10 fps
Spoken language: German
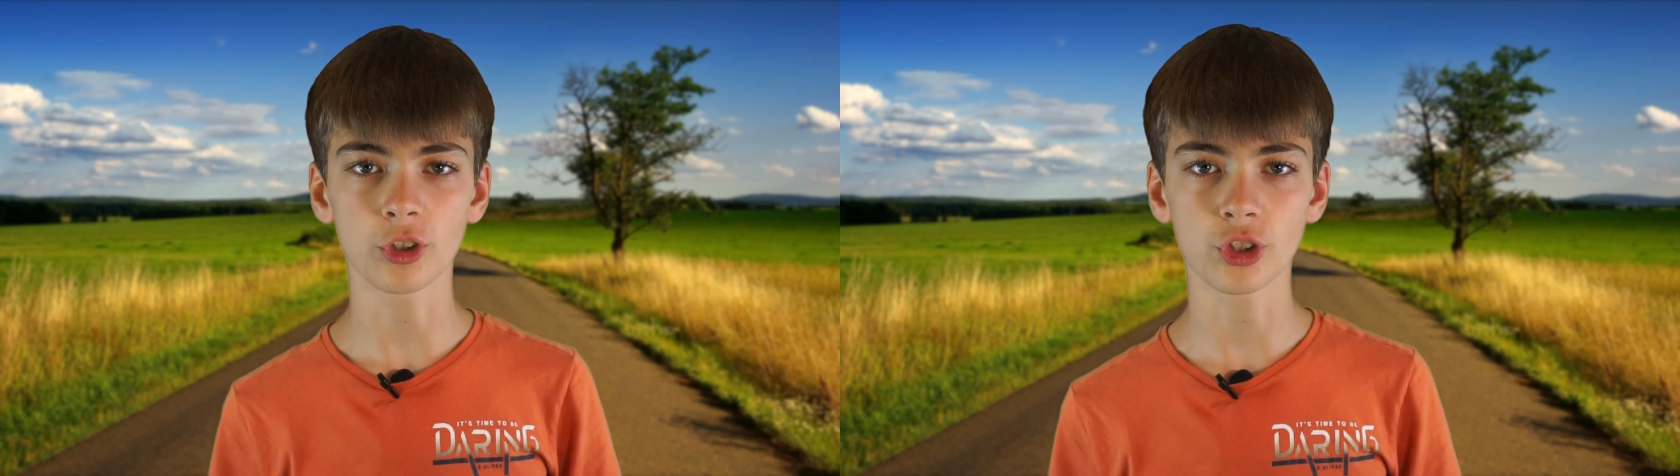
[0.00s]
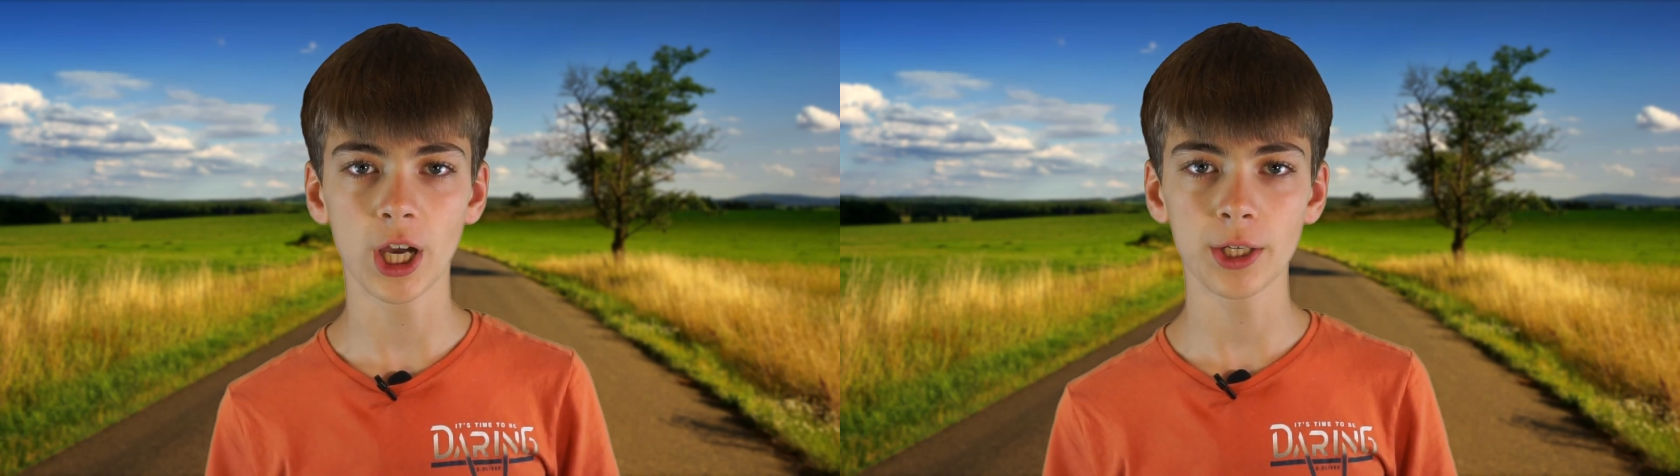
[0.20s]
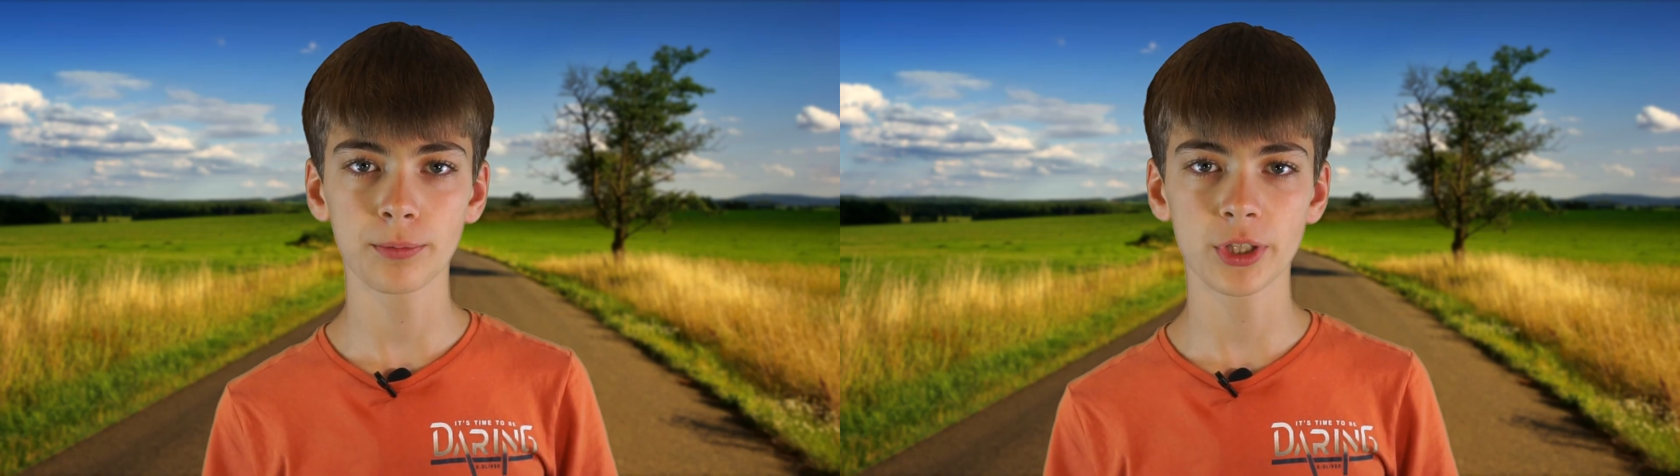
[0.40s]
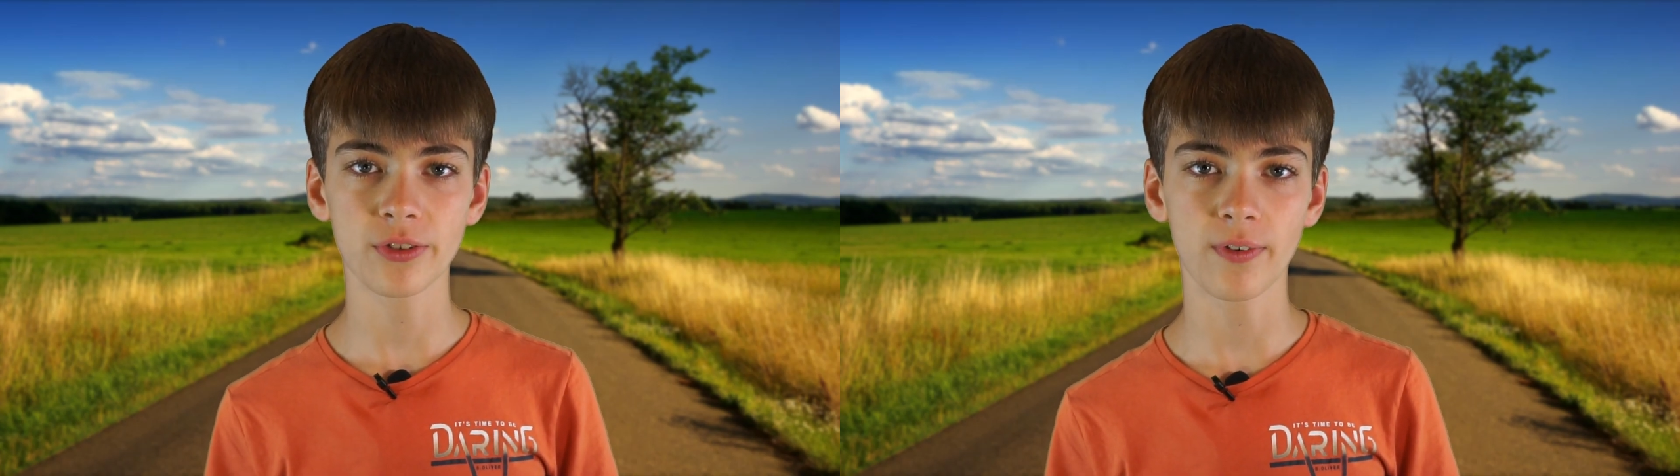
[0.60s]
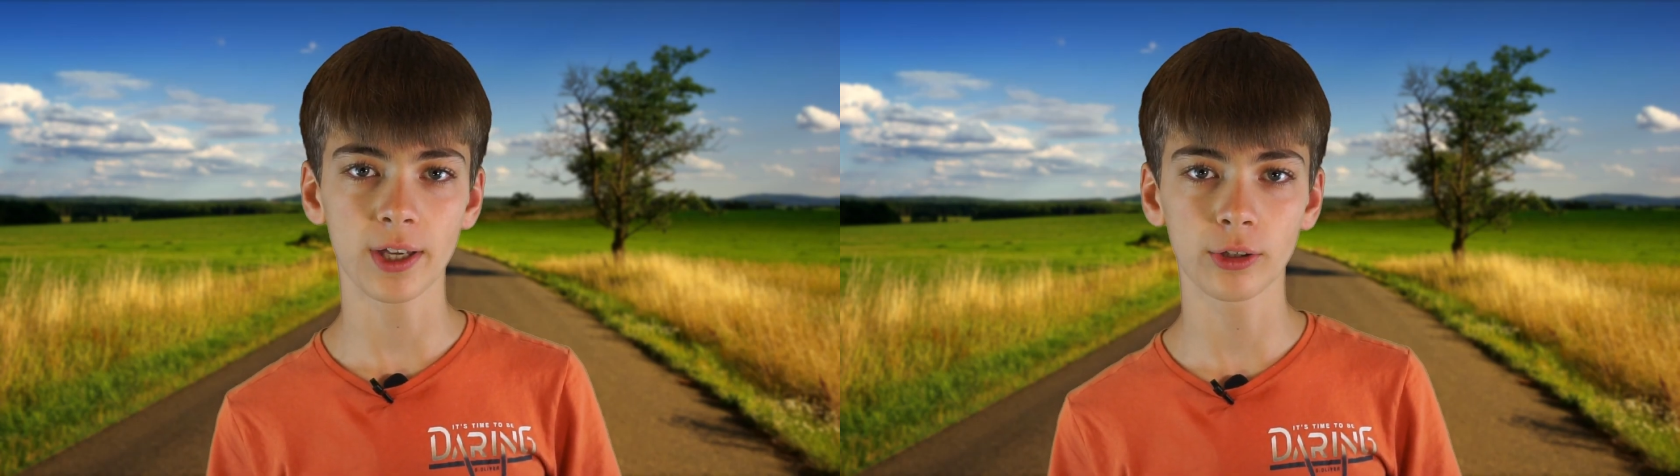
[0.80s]
Wir starten mit
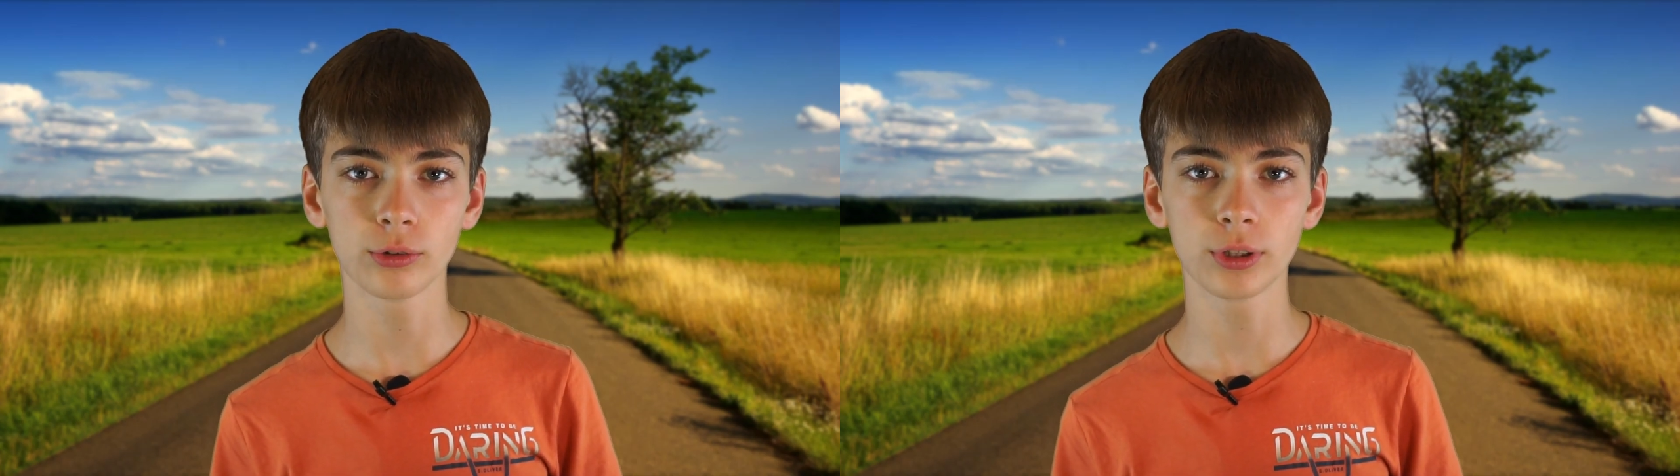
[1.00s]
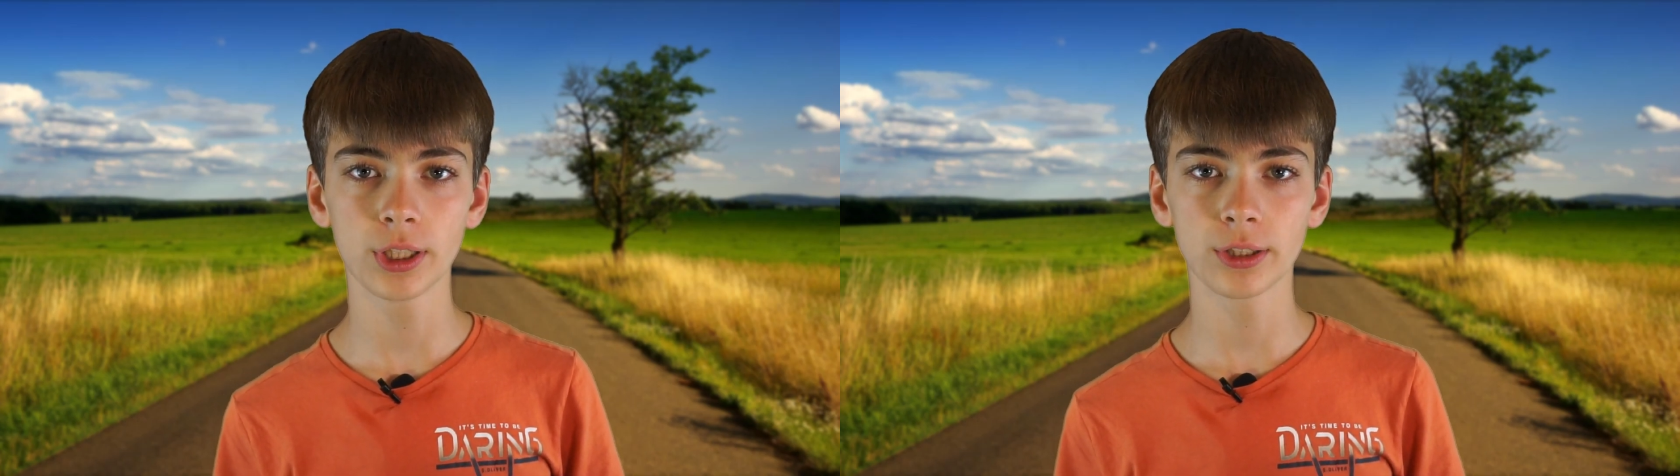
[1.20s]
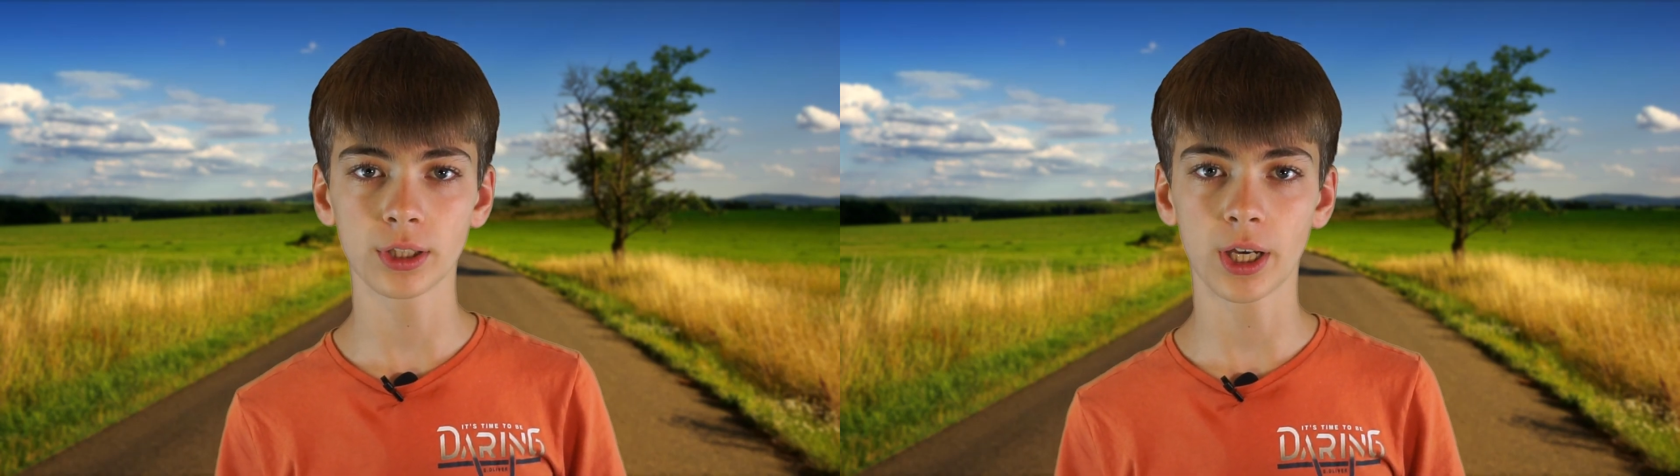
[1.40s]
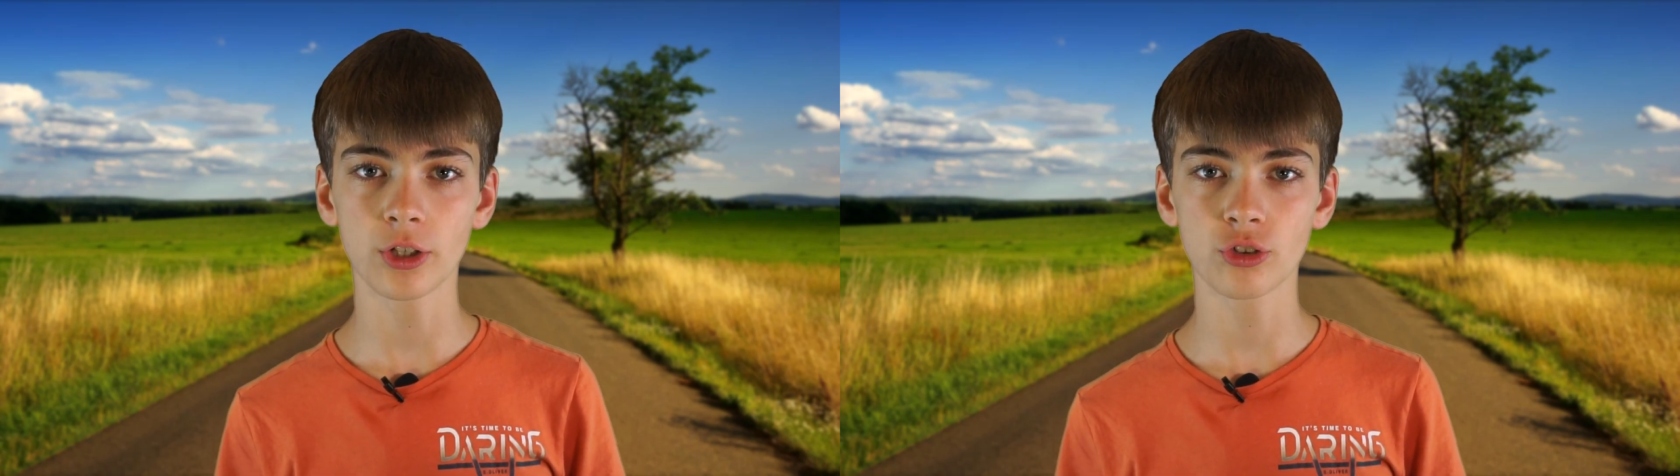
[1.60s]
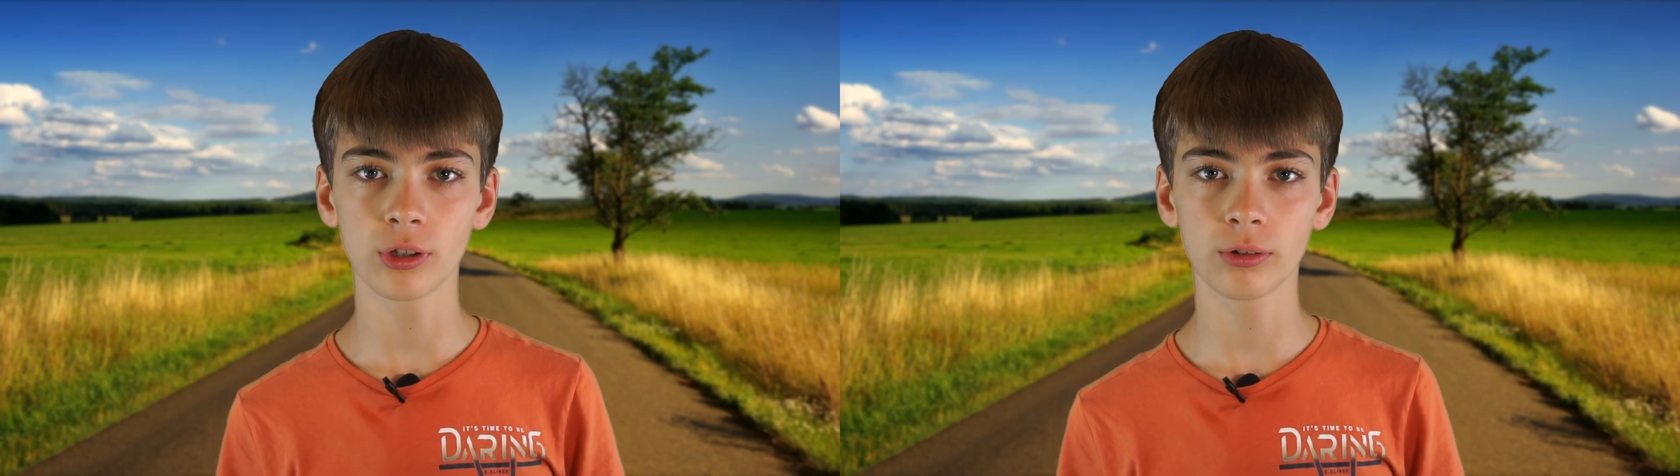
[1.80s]
zwei grundlegenden
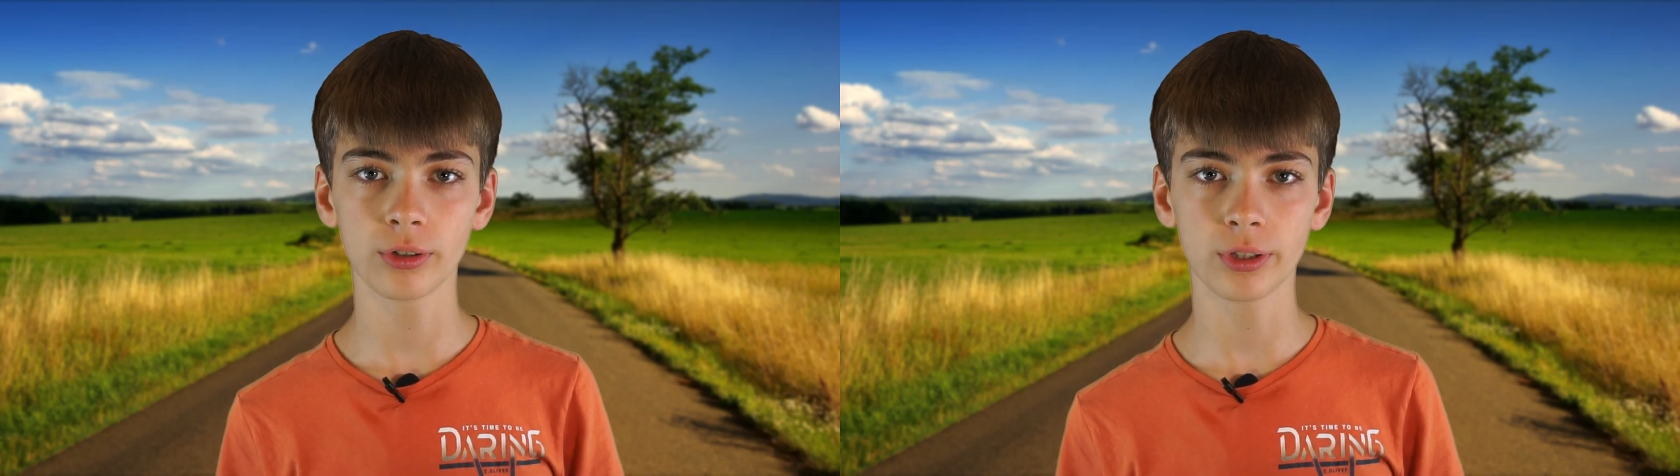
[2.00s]
Einstellungen,